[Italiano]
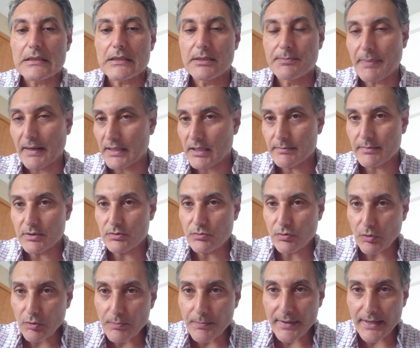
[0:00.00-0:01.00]
Il
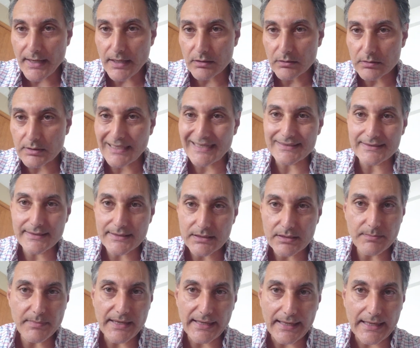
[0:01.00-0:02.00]
Parlamento europeo ha
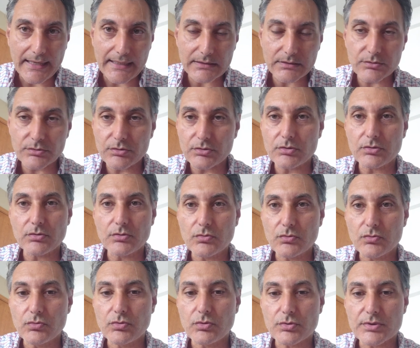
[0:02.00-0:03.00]
deliberato
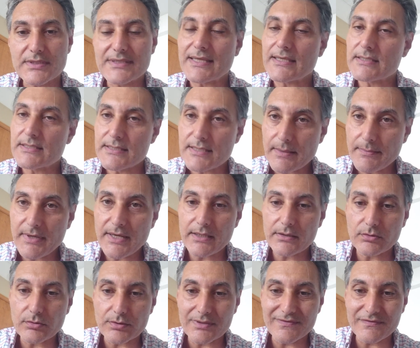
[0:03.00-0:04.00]
uno
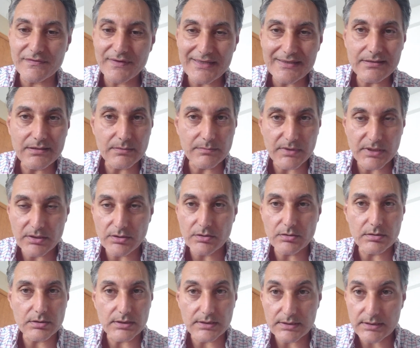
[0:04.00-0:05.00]
stanziamento di 20
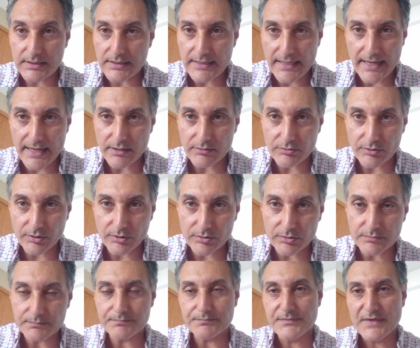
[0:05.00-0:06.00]
milioni di
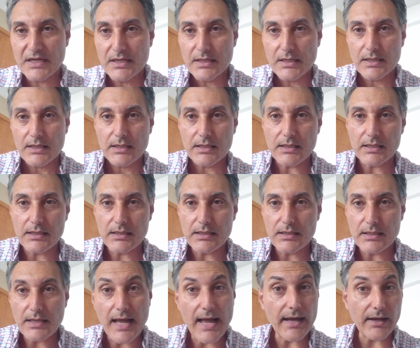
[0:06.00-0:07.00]
euro
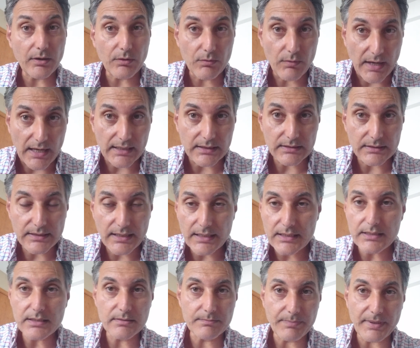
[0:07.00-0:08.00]
eh, a
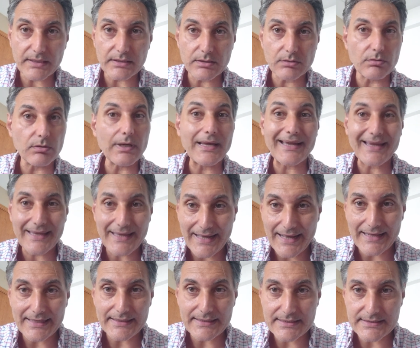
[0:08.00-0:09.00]
Ruanda, in particolare
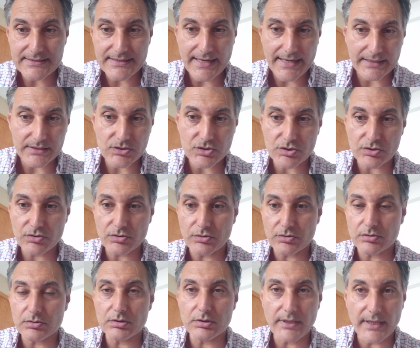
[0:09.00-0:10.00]

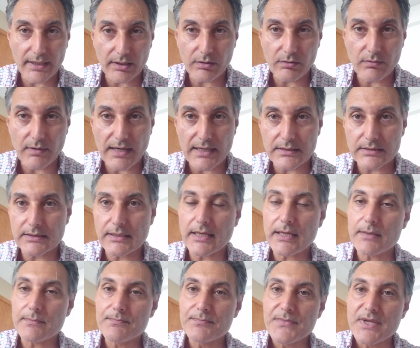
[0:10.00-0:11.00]
all'esercito del
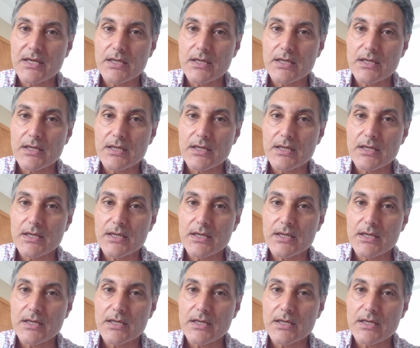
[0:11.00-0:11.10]
Ruanda,